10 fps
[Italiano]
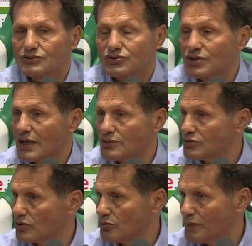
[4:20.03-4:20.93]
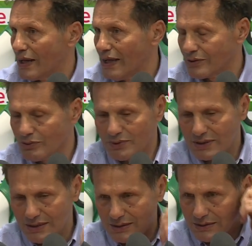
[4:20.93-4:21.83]
sto cercando di recuperarlo
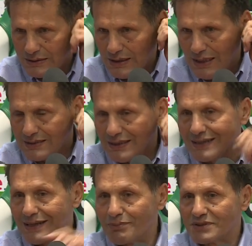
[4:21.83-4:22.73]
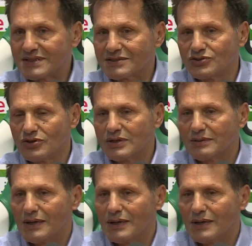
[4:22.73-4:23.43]
perché al di là della prestazione,